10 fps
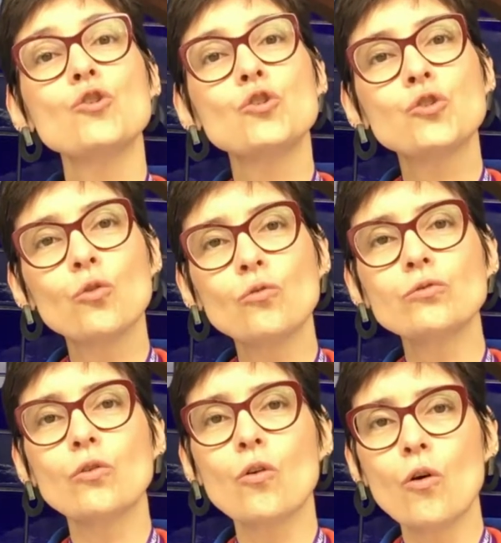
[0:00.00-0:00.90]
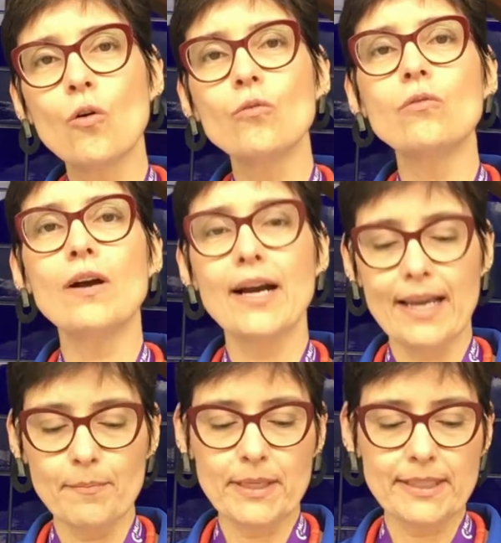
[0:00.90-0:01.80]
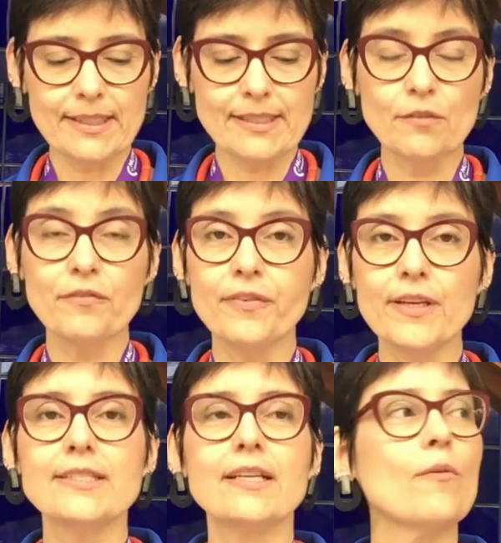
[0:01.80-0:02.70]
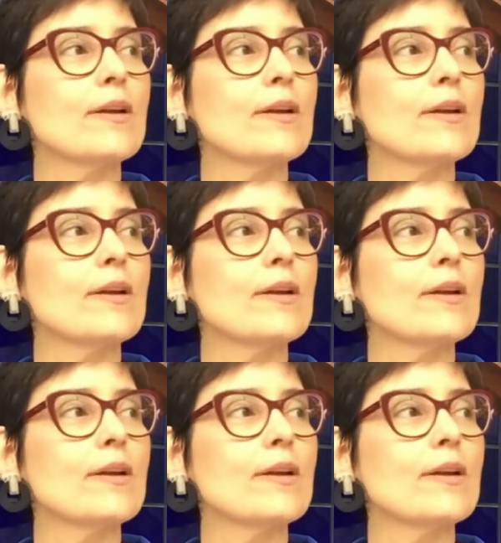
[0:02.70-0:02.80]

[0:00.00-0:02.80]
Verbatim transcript: junto com a reabilitação física,